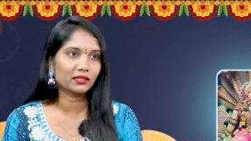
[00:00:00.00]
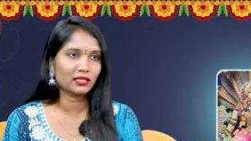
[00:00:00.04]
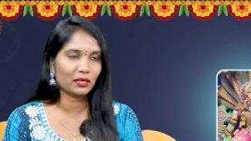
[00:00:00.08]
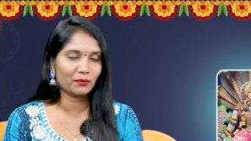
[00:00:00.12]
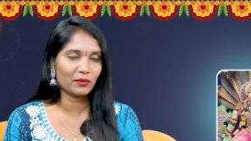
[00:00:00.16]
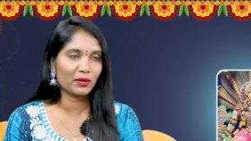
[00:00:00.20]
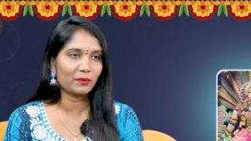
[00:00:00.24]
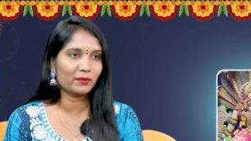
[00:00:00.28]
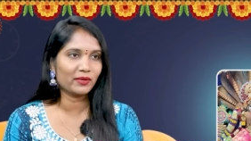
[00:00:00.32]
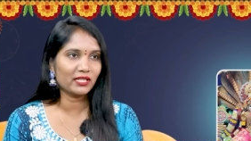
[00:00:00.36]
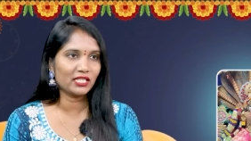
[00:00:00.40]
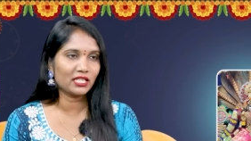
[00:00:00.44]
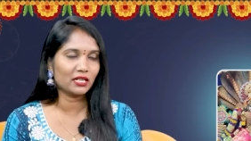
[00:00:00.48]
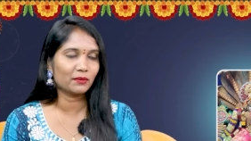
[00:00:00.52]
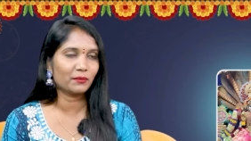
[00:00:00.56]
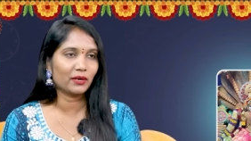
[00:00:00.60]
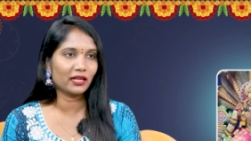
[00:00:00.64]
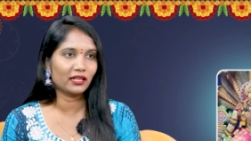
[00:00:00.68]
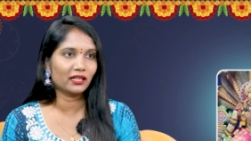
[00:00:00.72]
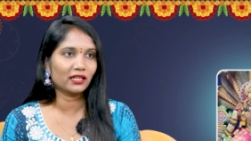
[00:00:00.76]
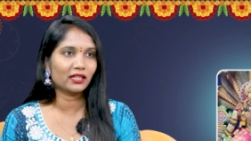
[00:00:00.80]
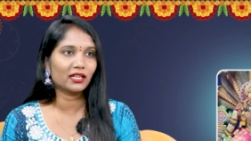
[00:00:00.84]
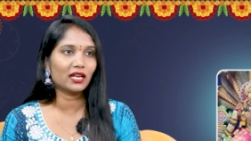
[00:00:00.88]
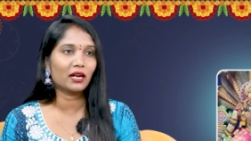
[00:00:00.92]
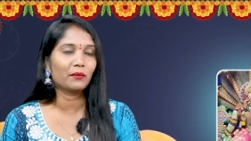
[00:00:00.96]
సమర్పించిన
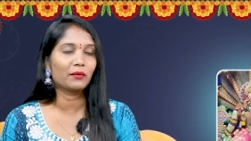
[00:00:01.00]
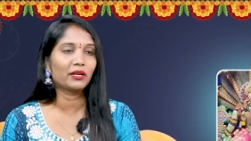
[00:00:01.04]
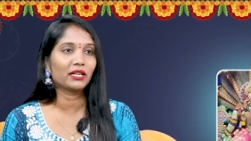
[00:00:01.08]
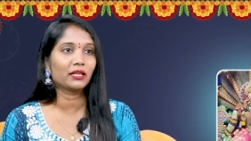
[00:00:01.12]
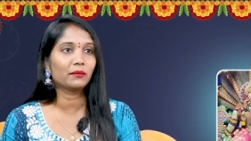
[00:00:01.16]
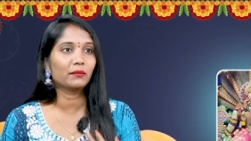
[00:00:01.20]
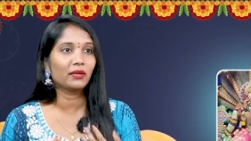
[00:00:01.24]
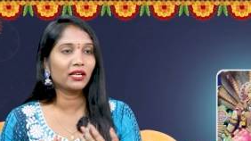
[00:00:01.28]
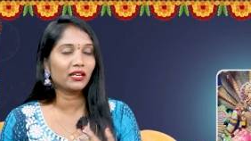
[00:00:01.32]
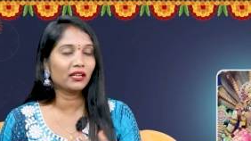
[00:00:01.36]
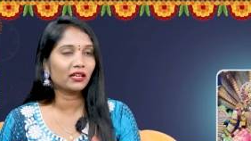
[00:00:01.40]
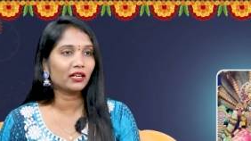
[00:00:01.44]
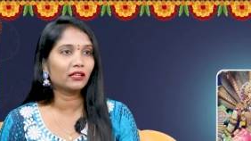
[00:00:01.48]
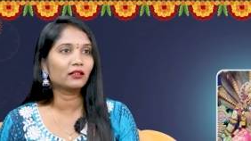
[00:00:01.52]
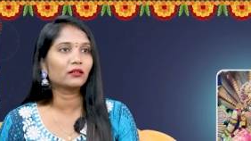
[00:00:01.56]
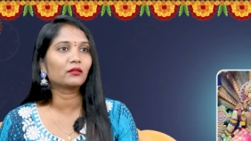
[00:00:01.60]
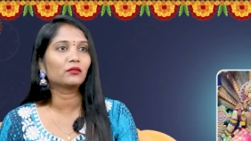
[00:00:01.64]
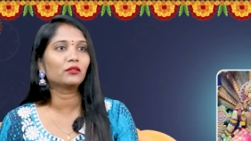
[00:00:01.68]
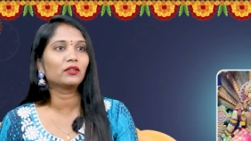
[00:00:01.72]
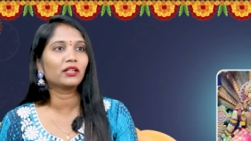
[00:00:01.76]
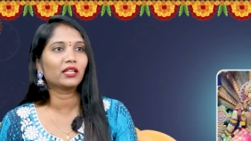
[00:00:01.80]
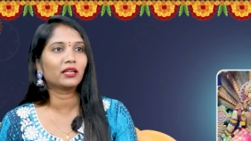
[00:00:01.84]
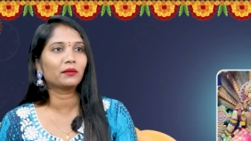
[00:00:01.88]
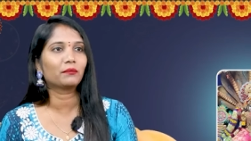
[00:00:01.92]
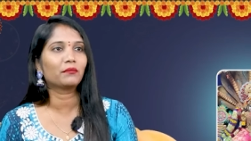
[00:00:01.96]
బట్టలు కాబట్టి మేము
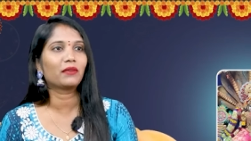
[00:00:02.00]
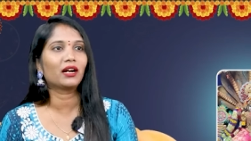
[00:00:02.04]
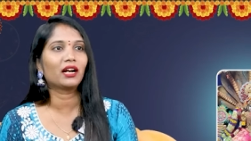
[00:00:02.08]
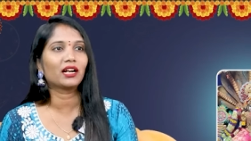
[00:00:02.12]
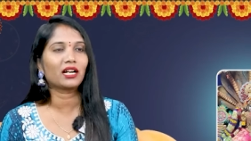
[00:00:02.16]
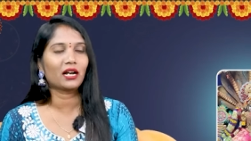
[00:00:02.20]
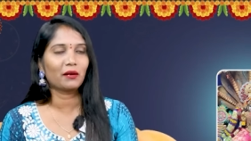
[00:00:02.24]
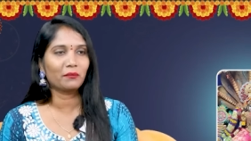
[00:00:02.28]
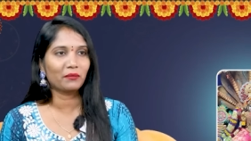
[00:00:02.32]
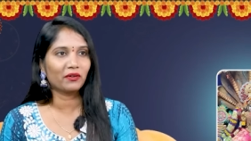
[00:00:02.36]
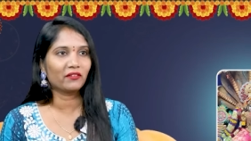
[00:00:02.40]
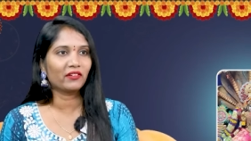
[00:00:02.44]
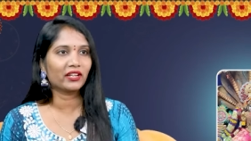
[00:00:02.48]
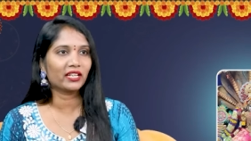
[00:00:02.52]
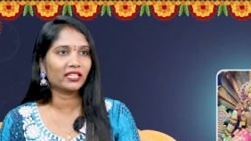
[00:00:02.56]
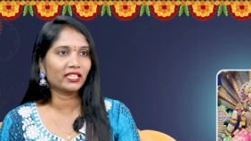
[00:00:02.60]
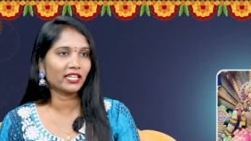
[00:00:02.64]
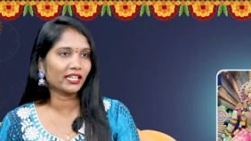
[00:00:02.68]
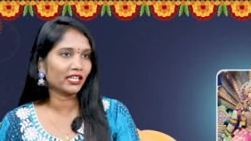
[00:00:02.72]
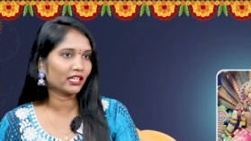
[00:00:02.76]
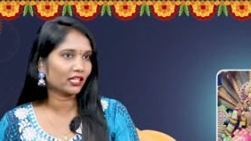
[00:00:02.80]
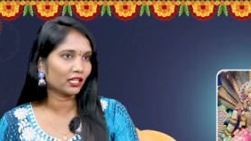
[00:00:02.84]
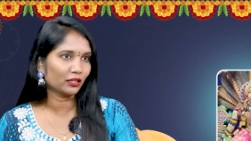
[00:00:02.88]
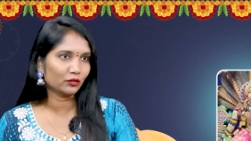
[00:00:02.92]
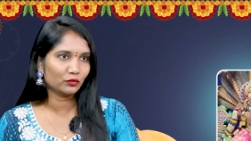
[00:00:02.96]
కట్టుకుంటే మాకు అమ్మవారి
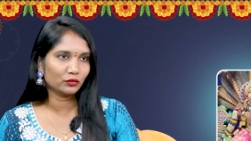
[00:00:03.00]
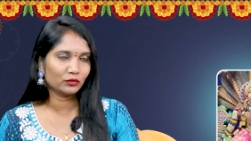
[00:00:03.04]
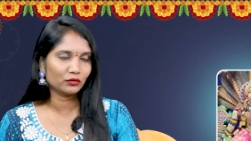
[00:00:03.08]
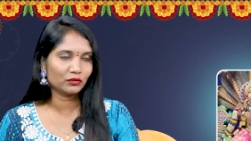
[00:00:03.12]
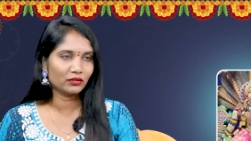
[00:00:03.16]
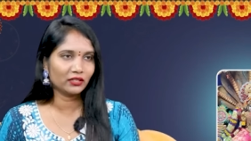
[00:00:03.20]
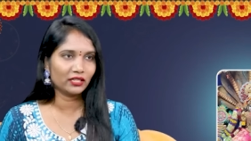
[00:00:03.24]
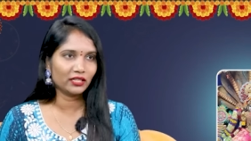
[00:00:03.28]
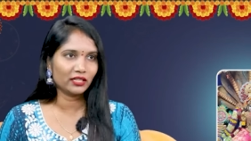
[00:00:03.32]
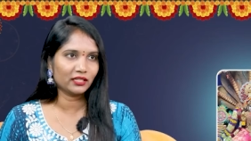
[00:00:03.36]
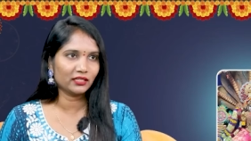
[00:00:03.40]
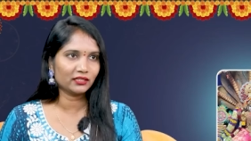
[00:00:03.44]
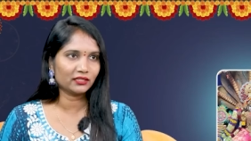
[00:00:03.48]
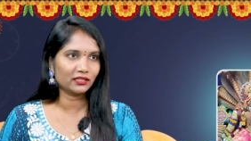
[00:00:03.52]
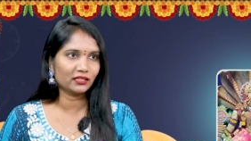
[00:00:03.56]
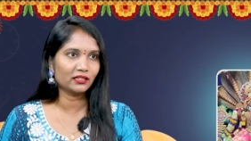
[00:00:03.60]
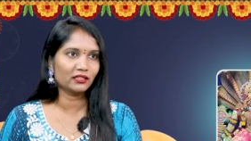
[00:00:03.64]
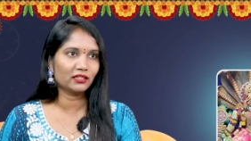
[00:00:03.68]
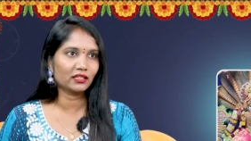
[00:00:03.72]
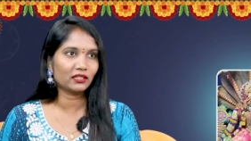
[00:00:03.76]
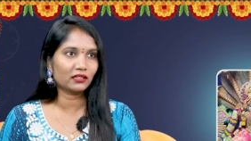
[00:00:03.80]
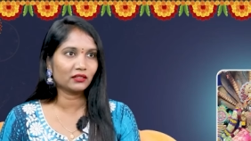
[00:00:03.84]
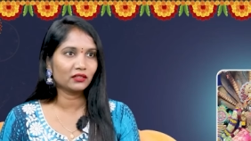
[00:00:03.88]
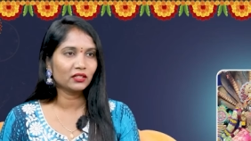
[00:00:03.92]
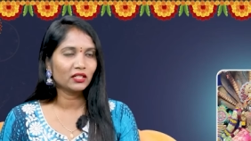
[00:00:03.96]
దయ కలుగుతుంది అనేసి
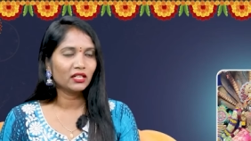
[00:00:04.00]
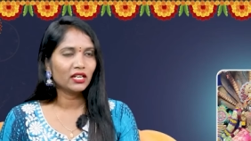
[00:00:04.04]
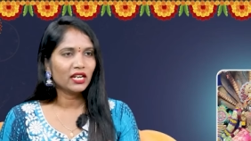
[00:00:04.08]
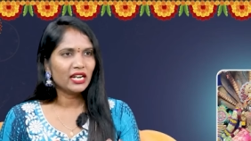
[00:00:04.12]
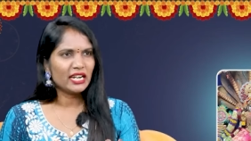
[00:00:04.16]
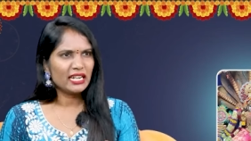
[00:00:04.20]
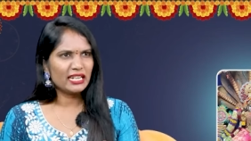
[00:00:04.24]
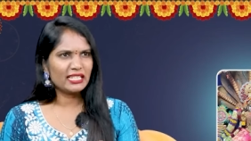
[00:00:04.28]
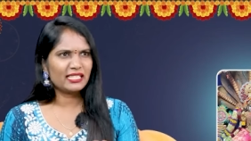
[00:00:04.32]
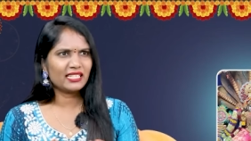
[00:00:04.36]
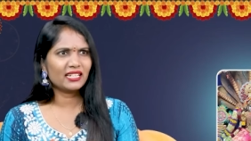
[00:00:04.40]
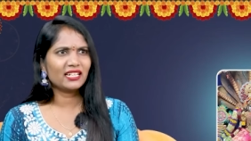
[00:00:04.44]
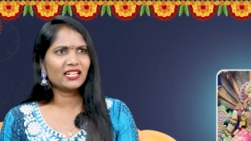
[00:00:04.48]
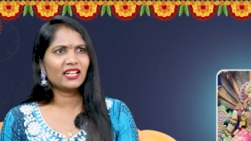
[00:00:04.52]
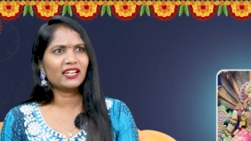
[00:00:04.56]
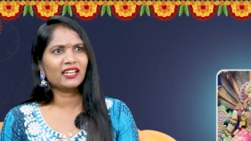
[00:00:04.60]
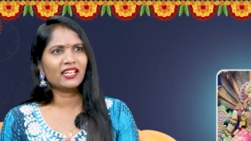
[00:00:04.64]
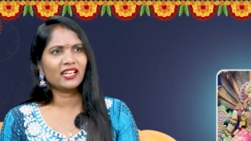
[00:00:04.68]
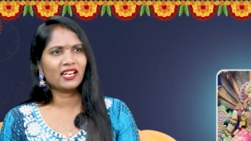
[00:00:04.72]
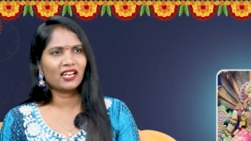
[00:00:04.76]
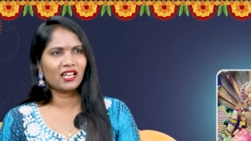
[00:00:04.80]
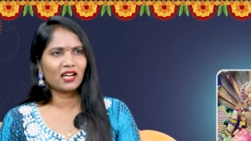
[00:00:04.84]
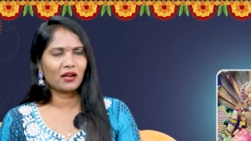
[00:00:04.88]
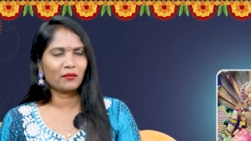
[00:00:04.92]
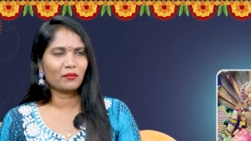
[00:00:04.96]
అంటారు
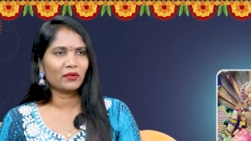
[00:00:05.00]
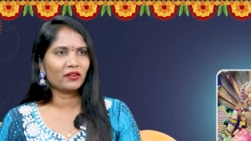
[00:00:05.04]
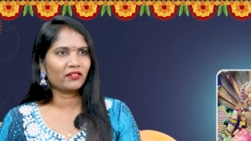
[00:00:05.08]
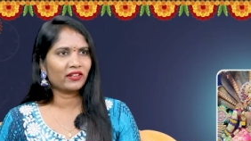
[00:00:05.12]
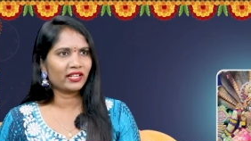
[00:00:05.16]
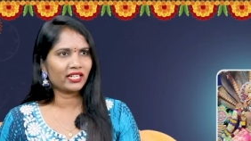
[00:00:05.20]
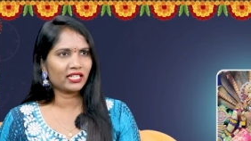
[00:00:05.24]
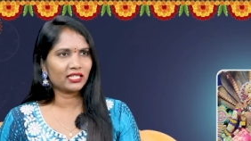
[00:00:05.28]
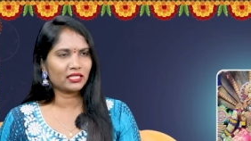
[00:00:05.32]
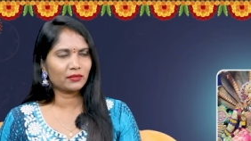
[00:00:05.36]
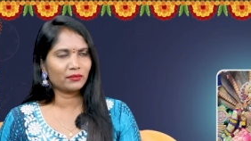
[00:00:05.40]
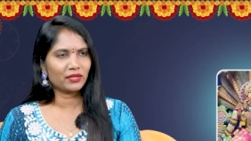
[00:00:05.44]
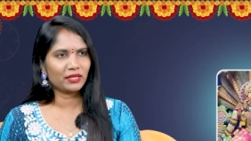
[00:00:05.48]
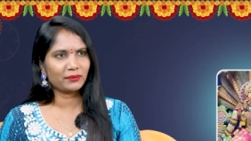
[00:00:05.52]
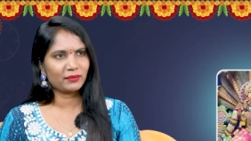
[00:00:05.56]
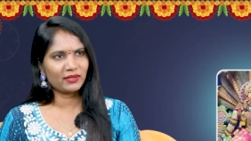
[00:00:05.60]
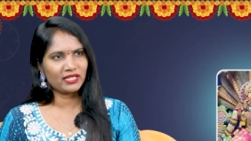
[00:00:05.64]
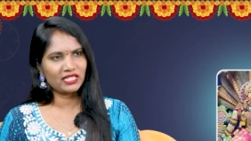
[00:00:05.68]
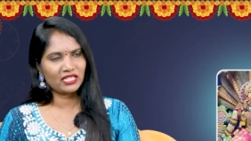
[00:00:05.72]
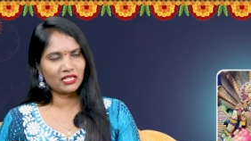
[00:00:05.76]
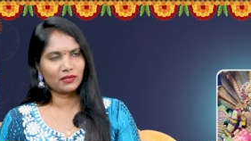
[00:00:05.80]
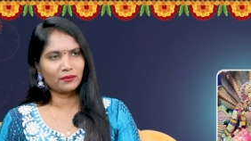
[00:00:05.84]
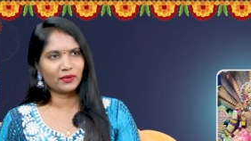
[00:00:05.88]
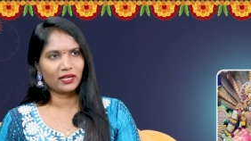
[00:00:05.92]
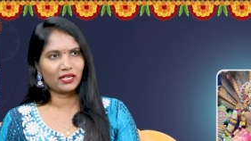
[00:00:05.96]
నిజంగానే అలా అమ్మవారికి
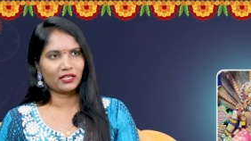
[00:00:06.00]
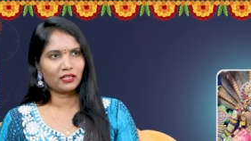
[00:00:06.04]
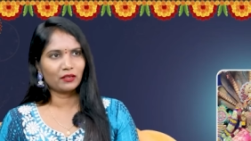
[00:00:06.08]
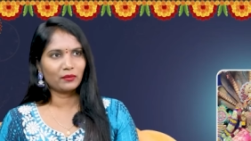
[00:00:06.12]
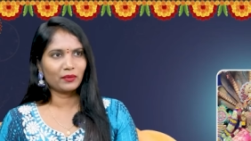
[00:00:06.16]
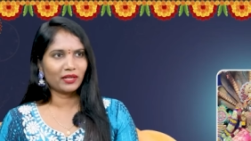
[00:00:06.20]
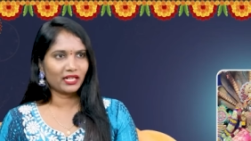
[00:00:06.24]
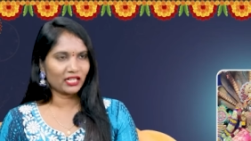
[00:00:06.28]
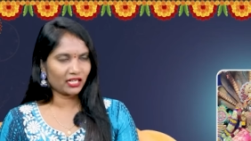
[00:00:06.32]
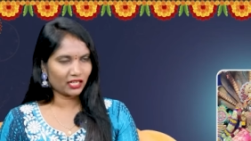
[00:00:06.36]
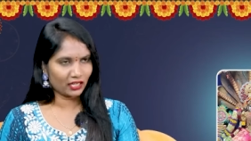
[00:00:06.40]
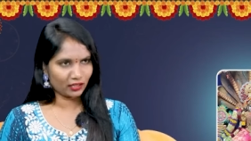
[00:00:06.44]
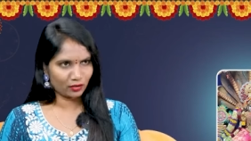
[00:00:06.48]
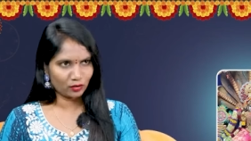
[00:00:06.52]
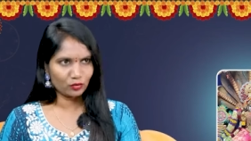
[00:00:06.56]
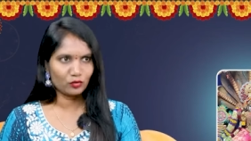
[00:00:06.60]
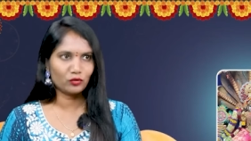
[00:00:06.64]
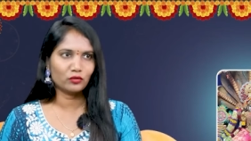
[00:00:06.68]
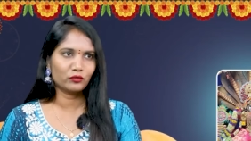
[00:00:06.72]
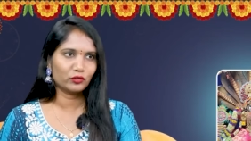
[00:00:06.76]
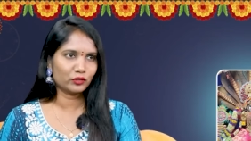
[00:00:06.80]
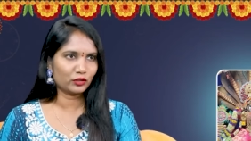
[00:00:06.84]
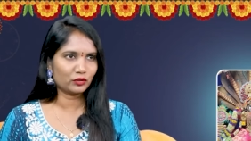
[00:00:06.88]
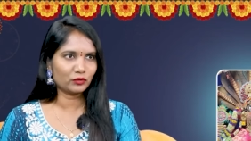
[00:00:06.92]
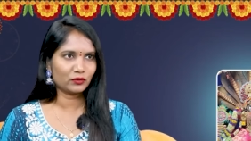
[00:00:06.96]
సమర్పించిన బట్టలు మనం
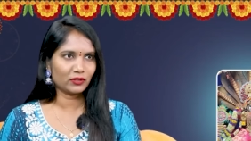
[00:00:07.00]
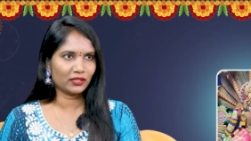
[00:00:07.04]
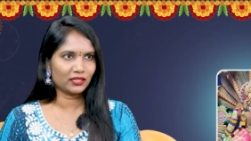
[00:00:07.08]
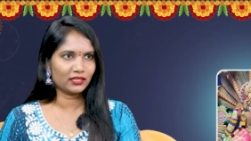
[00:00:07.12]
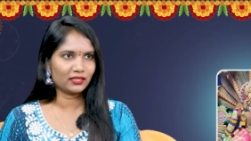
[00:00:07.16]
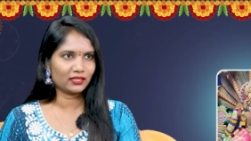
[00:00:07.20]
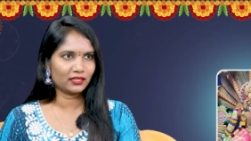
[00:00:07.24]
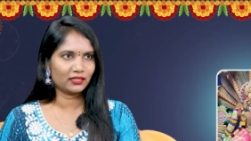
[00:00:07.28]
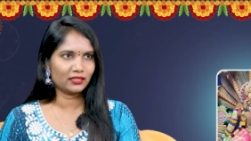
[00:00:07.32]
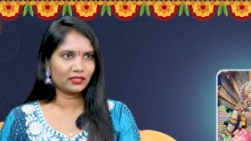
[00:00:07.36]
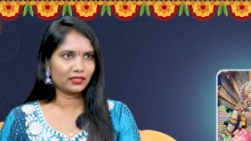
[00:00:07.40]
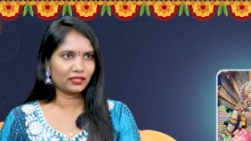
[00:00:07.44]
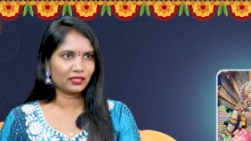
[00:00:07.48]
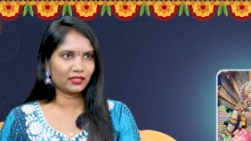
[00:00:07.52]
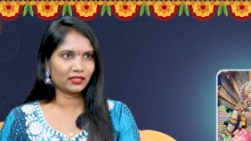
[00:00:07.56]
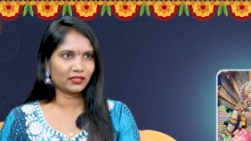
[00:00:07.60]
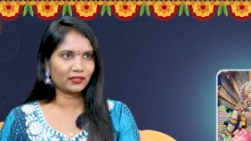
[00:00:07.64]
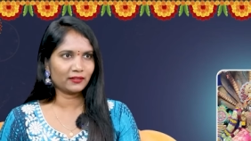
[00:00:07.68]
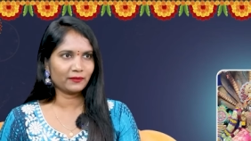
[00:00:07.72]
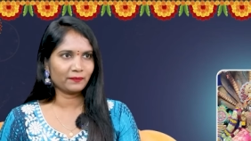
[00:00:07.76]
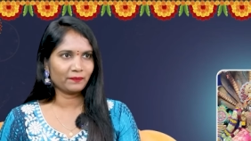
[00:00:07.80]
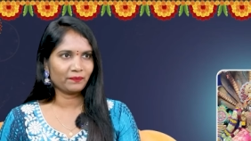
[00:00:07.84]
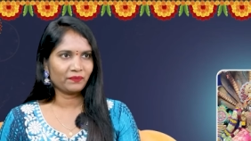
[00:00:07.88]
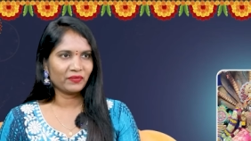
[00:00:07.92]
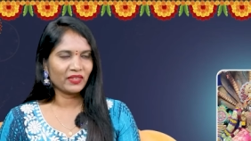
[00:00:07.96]
కట్టుకోవచ్చు అనేసి అని
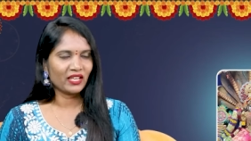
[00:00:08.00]
అంటారా